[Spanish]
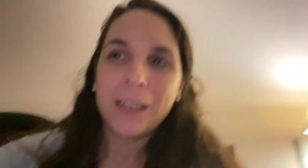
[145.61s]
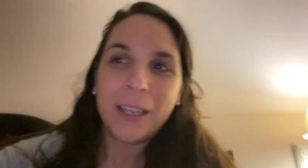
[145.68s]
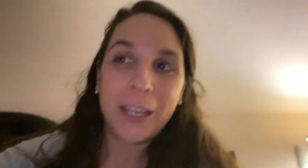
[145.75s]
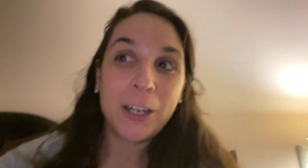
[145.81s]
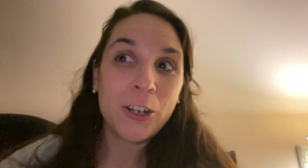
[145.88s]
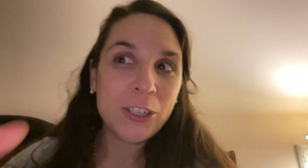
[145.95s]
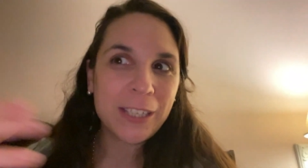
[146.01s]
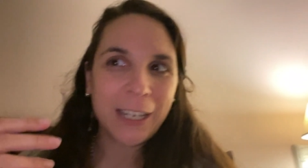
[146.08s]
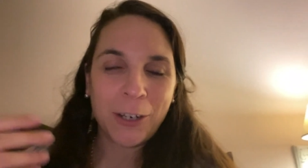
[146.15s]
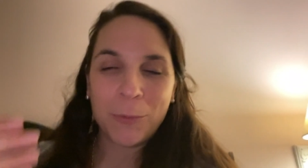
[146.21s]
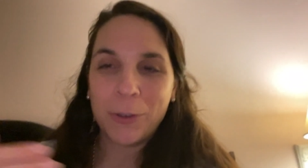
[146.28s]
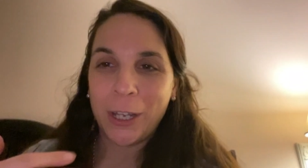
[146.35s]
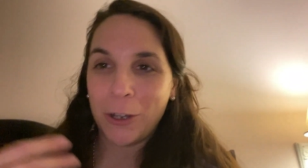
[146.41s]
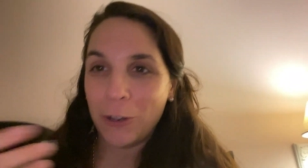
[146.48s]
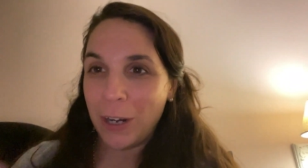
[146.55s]
no sé,
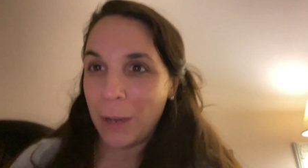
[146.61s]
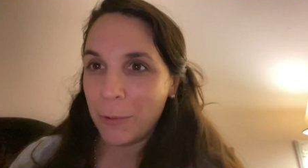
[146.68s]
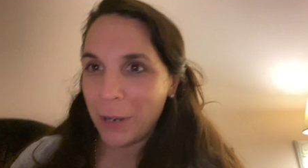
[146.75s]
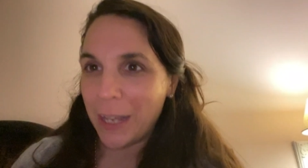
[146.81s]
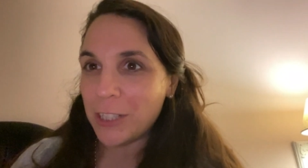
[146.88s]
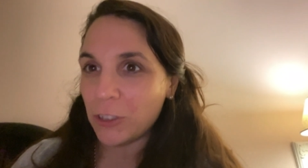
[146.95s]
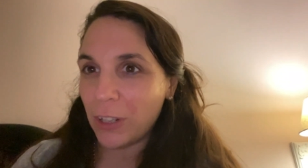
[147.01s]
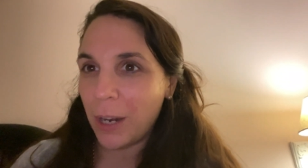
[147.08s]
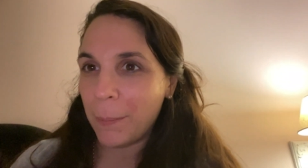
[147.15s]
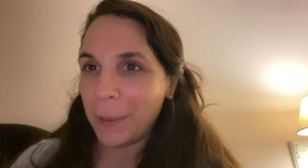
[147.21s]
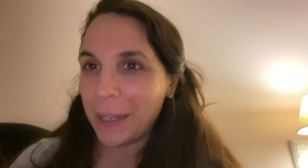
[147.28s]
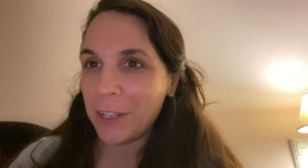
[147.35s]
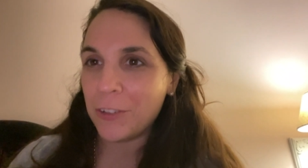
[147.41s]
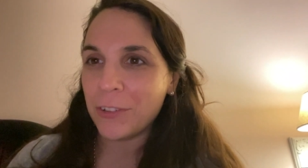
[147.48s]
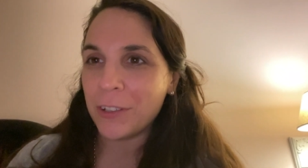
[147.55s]
como que colaboráis con el
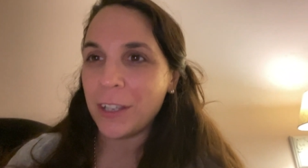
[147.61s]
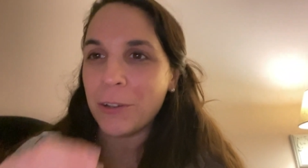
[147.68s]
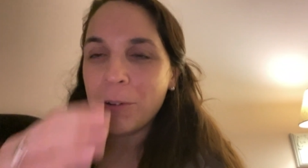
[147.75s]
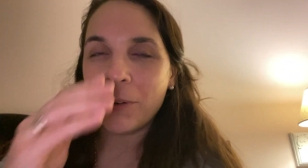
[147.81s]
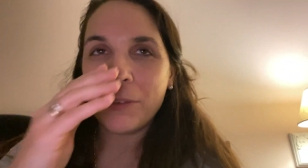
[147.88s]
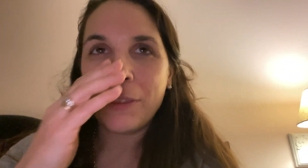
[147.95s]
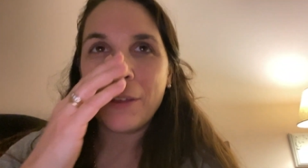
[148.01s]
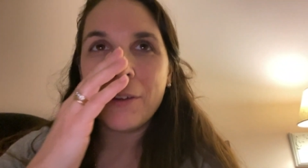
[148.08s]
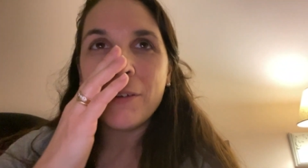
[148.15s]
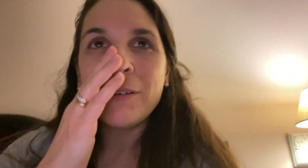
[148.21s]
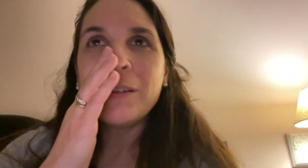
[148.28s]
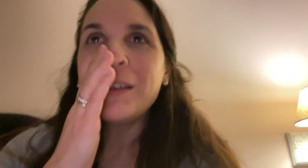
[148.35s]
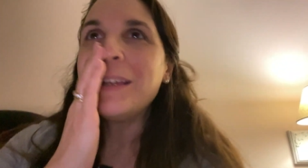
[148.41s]
pequeño negocio,